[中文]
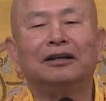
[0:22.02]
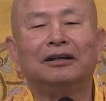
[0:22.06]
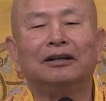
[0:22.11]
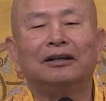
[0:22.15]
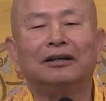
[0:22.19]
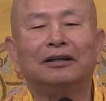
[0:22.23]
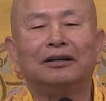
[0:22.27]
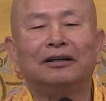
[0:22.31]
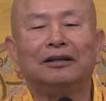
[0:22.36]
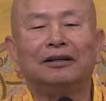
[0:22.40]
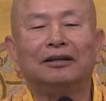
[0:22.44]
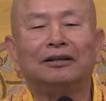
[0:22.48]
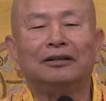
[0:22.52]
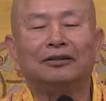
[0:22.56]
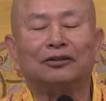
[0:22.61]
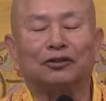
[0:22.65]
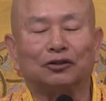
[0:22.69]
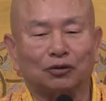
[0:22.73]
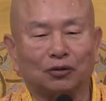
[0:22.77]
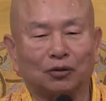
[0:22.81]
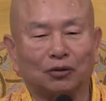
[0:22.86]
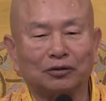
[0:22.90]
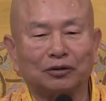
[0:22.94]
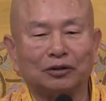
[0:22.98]
所
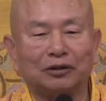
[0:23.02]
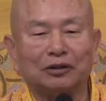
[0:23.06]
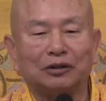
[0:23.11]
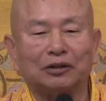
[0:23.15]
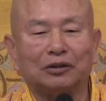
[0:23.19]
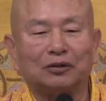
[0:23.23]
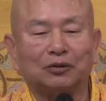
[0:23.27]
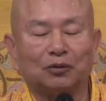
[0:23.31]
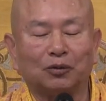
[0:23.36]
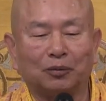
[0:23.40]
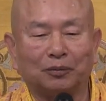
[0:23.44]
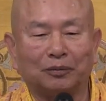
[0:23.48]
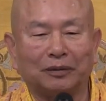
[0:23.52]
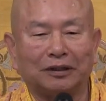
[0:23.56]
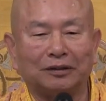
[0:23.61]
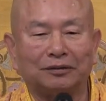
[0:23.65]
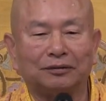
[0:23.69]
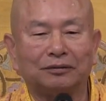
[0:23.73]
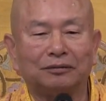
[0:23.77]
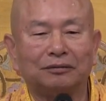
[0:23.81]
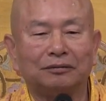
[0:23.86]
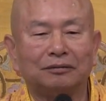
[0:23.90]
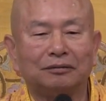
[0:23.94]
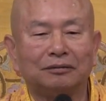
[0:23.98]
以我们
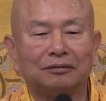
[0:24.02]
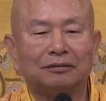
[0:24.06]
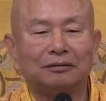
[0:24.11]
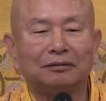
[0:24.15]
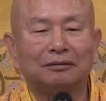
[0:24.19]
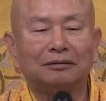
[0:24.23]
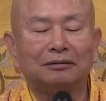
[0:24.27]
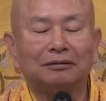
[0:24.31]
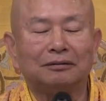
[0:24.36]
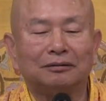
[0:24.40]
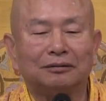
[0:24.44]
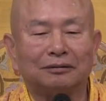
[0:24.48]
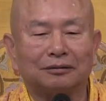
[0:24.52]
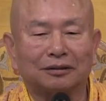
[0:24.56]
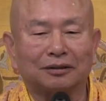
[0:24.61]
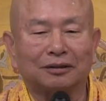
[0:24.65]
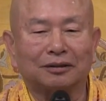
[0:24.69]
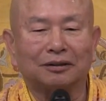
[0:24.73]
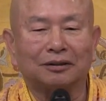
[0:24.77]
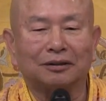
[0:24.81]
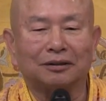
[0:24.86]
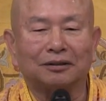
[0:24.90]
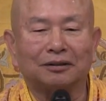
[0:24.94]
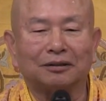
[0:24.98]
这
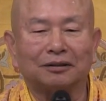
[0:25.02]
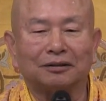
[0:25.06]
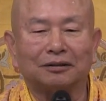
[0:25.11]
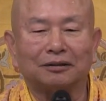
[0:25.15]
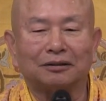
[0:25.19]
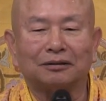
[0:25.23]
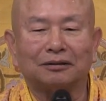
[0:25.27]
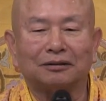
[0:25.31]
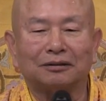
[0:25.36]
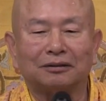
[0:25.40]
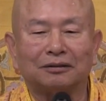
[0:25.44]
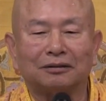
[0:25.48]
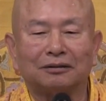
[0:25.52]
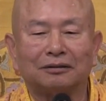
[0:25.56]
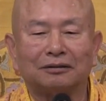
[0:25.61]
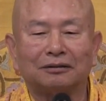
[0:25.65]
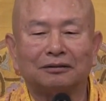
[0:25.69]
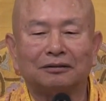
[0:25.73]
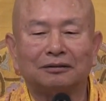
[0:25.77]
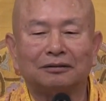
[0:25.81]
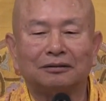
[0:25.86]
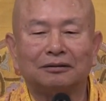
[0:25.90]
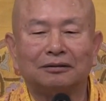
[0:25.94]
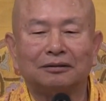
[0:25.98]
个
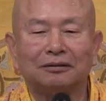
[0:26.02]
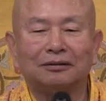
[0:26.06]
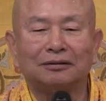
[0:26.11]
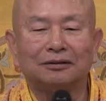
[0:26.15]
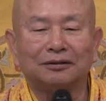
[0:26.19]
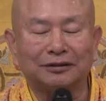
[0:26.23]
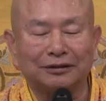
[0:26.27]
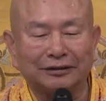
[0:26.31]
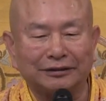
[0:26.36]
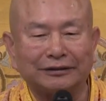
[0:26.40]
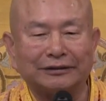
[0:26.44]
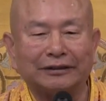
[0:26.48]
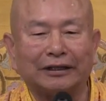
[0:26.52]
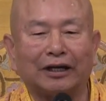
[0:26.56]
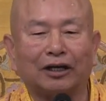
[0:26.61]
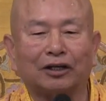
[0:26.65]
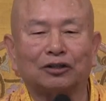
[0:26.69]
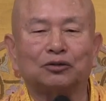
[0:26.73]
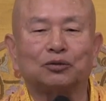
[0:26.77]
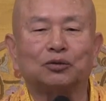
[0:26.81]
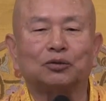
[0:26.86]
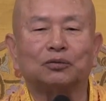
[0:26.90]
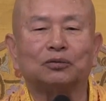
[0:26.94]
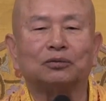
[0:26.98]
西雅
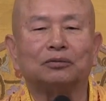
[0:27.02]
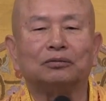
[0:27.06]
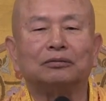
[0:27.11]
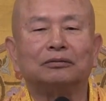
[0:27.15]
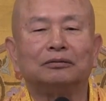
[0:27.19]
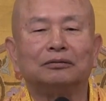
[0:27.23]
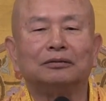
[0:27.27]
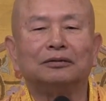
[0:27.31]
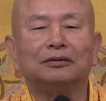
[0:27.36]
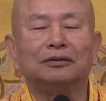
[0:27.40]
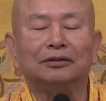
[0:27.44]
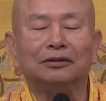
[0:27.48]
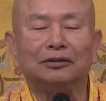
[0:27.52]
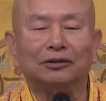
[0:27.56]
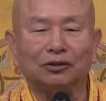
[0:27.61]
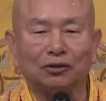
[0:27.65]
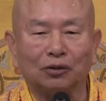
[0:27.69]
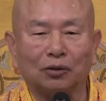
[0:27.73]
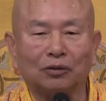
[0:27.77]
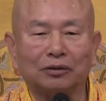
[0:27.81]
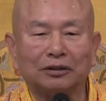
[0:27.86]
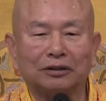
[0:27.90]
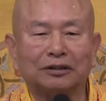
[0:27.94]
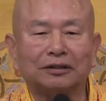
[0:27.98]
图有一
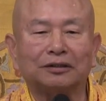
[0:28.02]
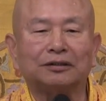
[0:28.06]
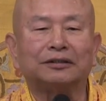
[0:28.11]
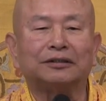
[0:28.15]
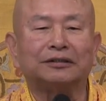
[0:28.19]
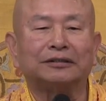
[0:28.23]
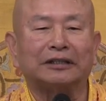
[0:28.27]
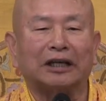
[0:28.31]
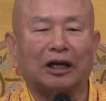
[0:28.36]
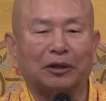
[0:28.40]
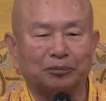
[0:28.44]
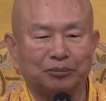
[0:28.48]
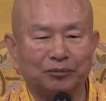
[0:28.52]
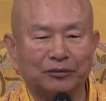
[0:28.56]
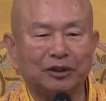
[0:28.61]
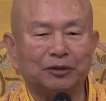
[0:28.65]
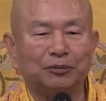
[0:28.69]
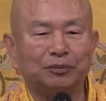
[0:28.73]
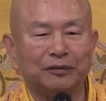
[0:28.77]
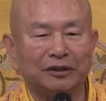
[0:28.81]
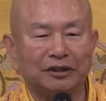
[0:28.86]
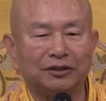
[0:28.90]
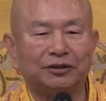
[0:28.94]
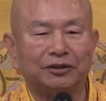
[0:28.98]
个闪咪咪
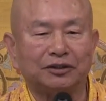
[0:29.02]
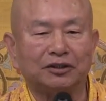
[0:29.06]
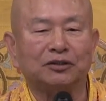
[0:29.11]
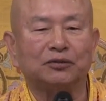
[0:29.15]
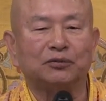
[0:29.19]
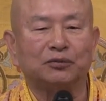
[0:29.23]
西湖。